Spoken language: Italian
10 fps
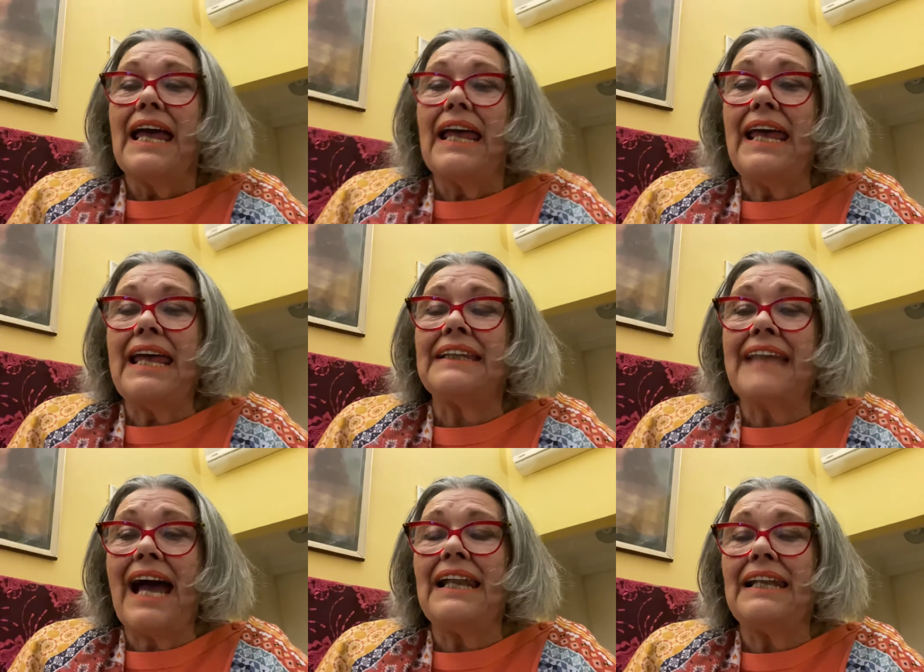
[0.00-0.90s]
e
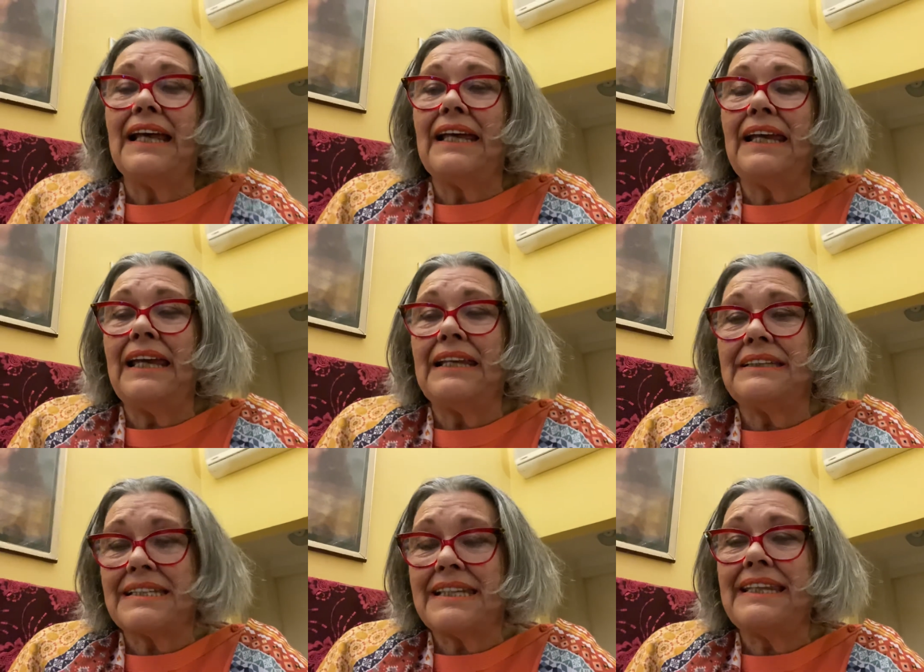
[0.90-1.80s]
dal, eh,
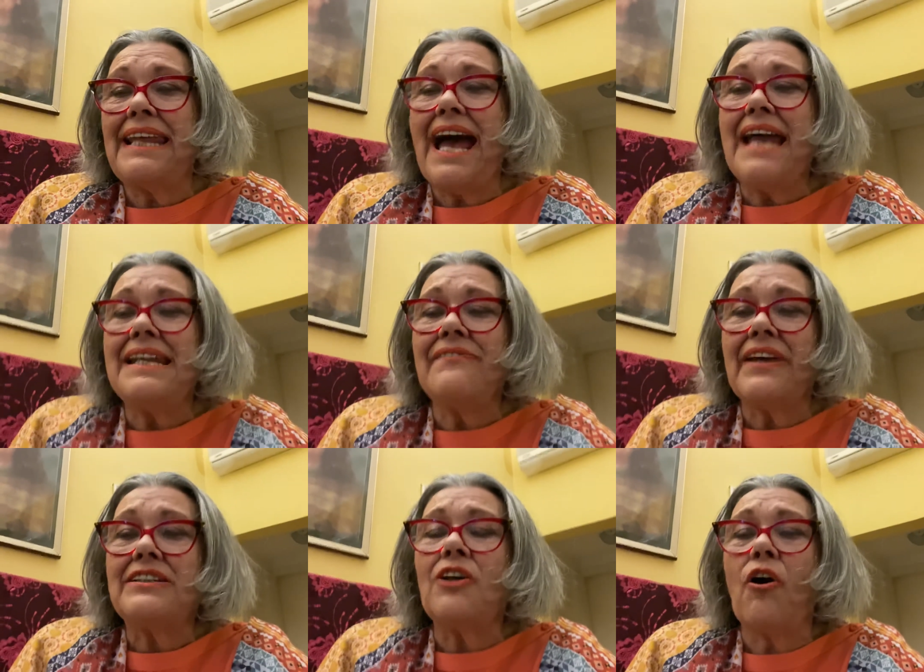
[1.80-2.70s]
da sette anni
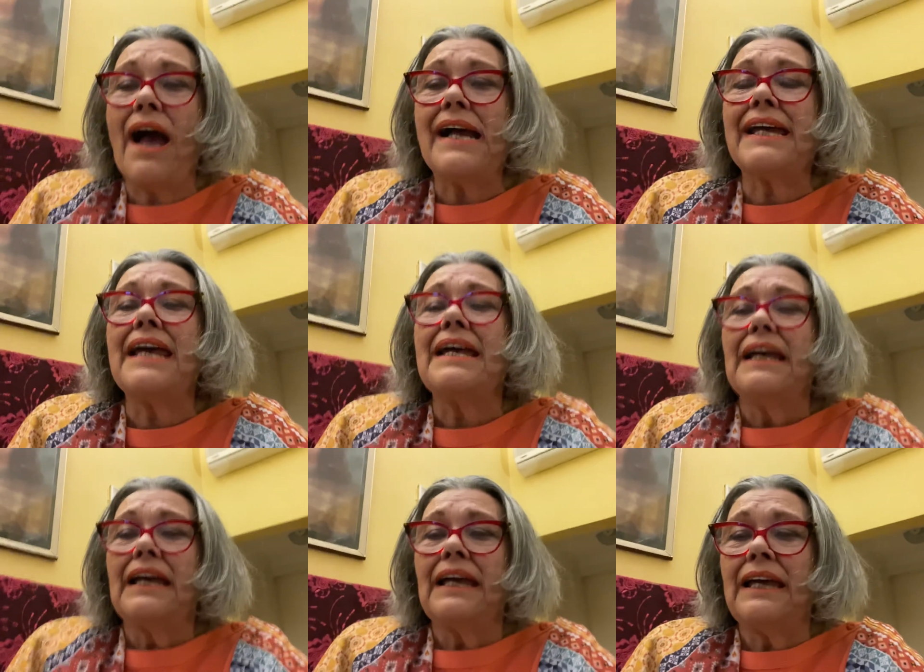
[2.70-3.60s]
invece ho anche,
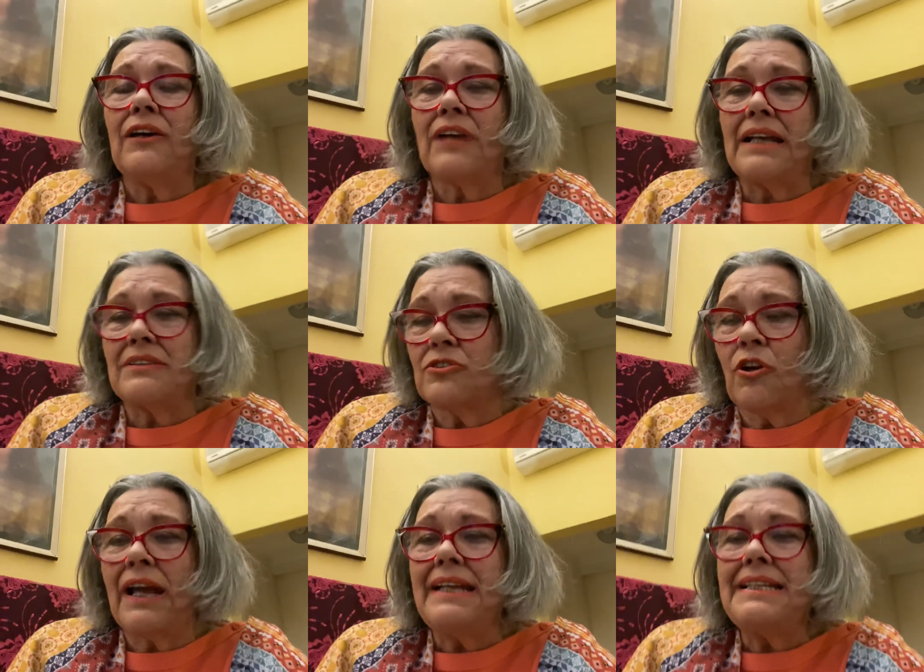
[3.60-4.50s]
eh, orga sto
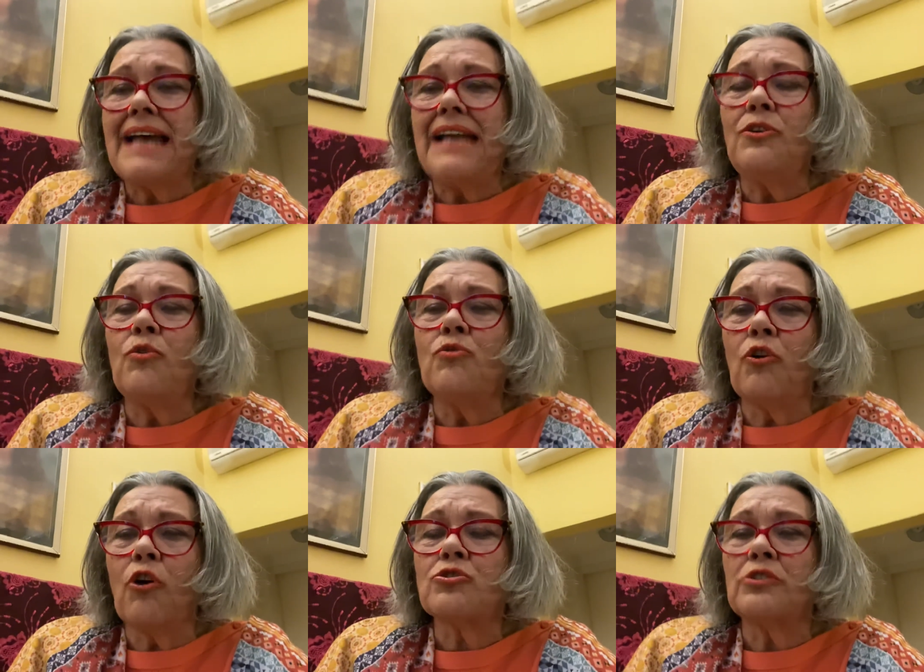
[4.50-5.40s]
organizzando un
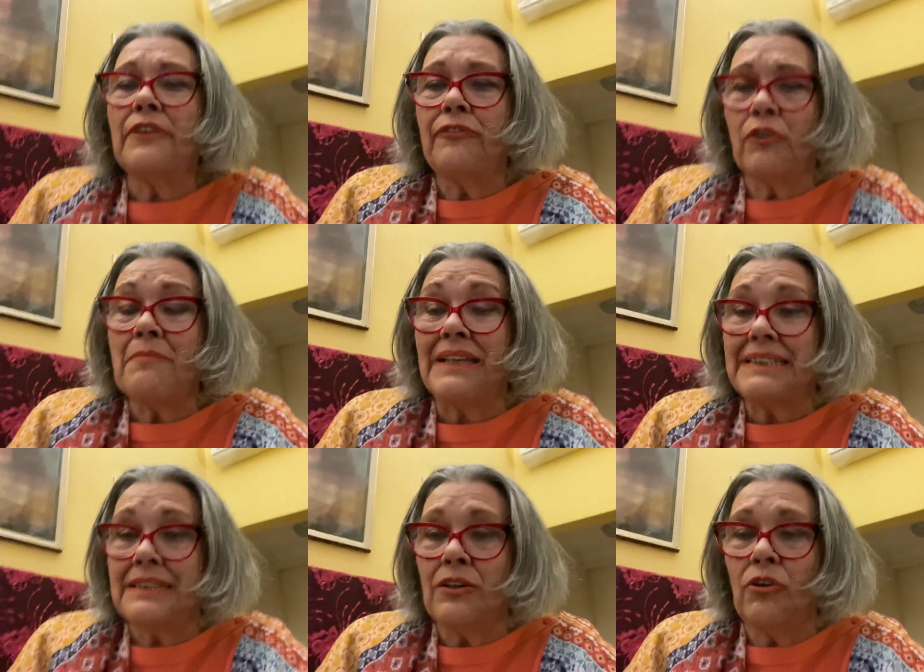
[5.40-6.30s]
corso di
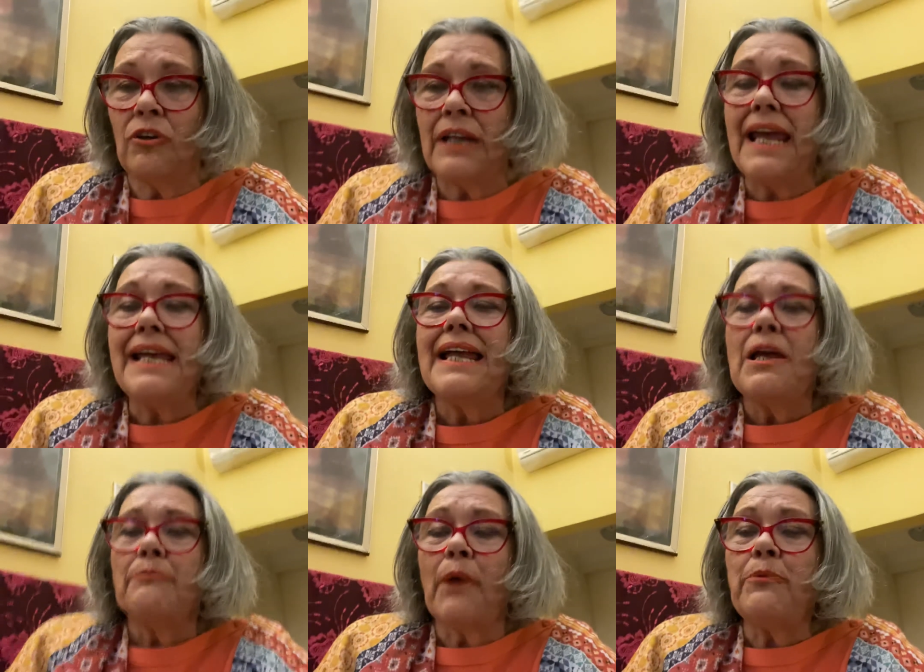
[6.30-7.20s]
formazione
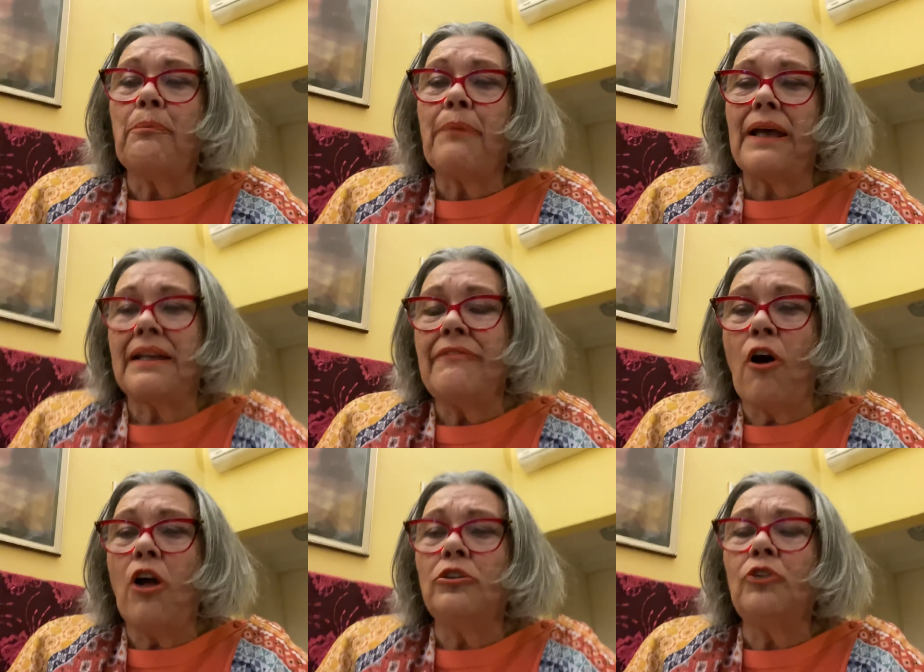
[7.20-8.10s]
proprio
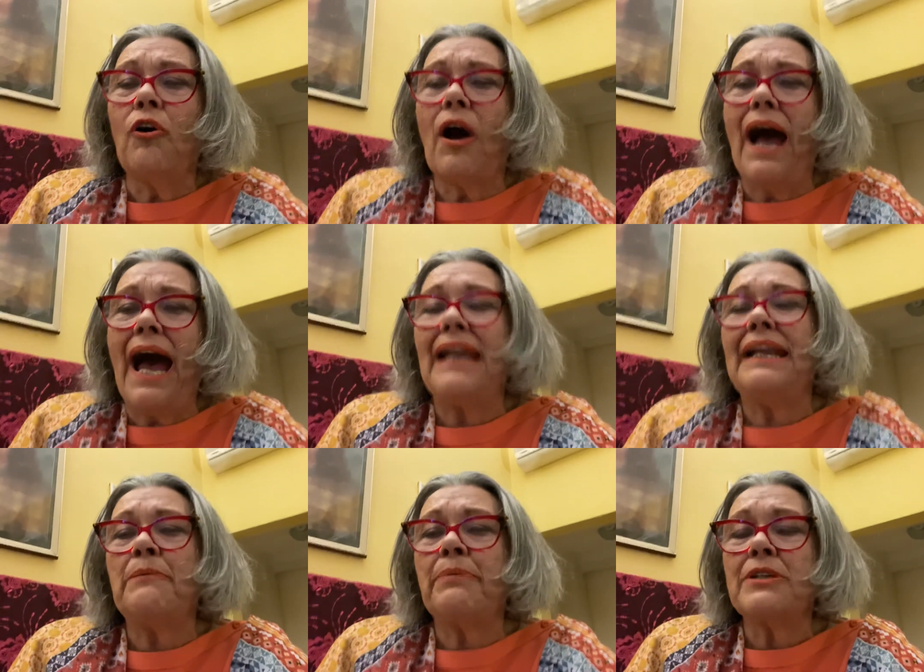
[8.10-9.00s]
rivolto
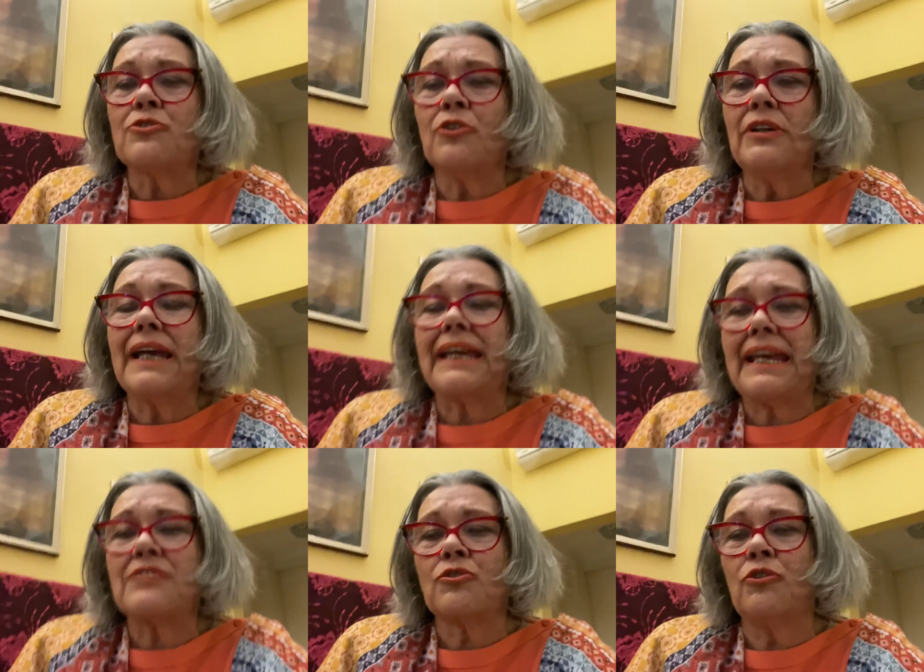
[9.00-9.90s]
alle persone che
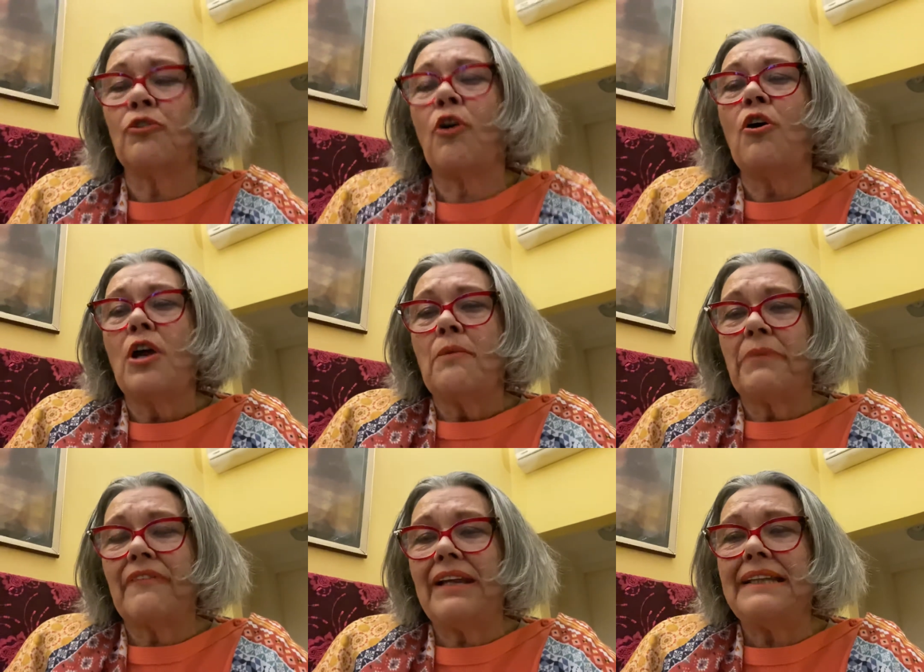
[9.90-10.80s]
sono,
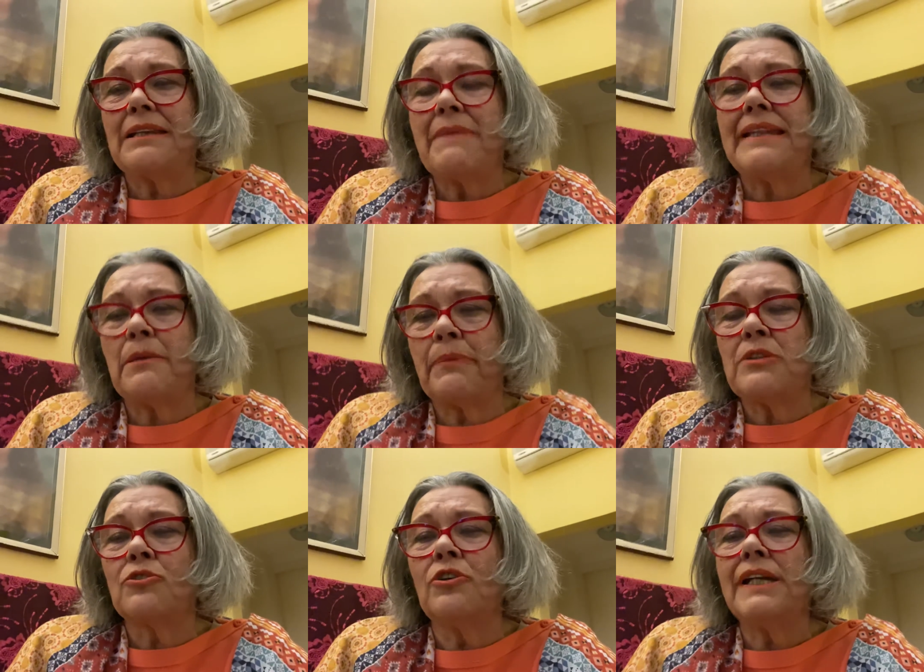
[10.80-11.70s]
prevalentemente
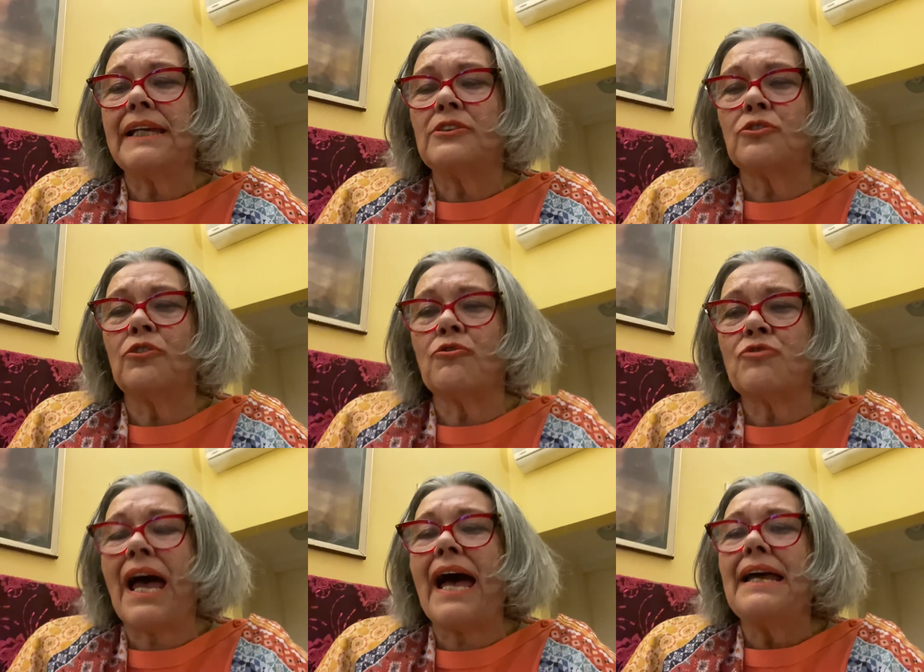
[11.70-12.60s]
persone che sono già